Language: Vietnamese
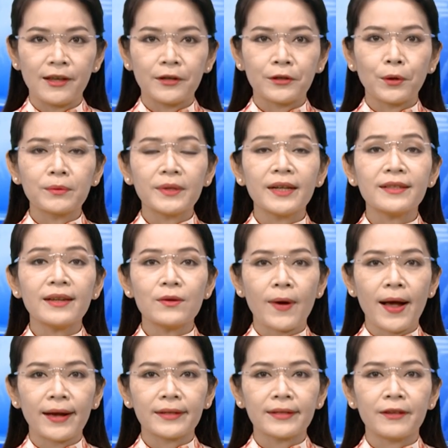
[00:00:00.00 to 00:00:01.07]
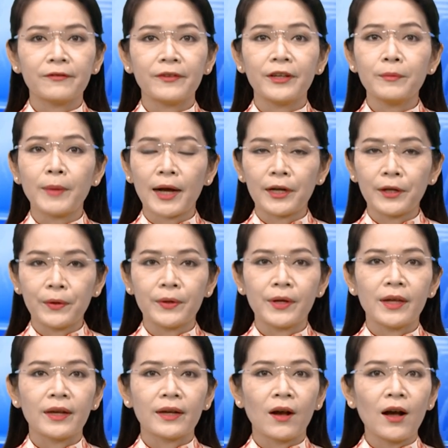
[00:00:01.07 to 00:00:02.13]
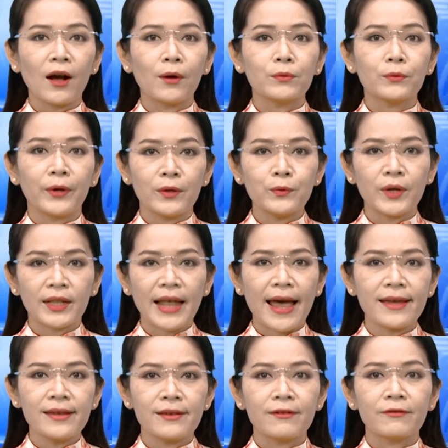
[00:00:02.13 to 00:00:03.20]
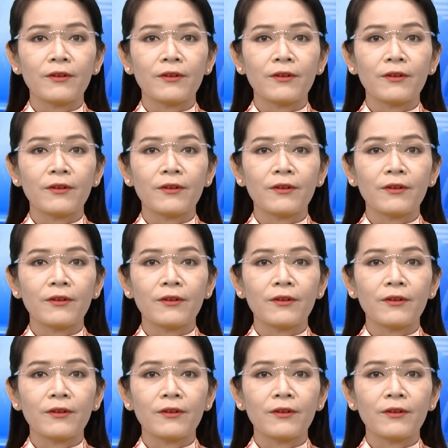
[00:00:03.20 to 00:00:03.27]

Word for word: Cùng đi với đoàn về phía Bạc Liêu có ông Nguyễn Huy Thái,